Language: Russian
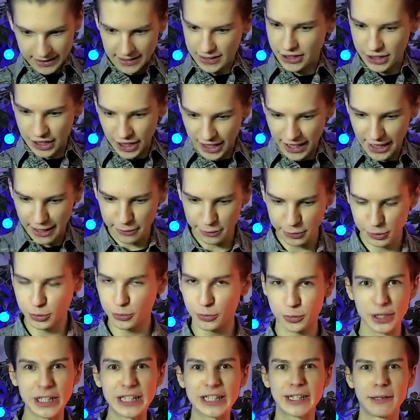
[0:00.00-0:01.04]
они
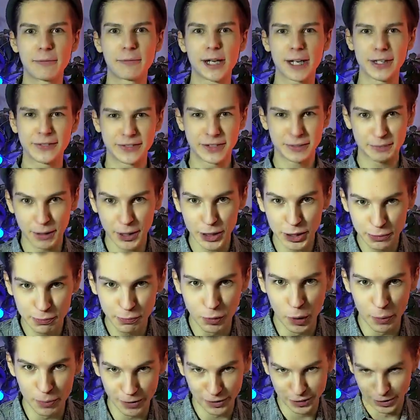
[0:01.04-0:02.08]
теряются, у них там как в Спанч
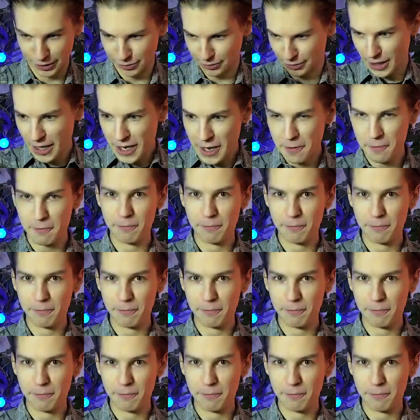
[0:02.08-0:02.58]
Бобе вот эта вот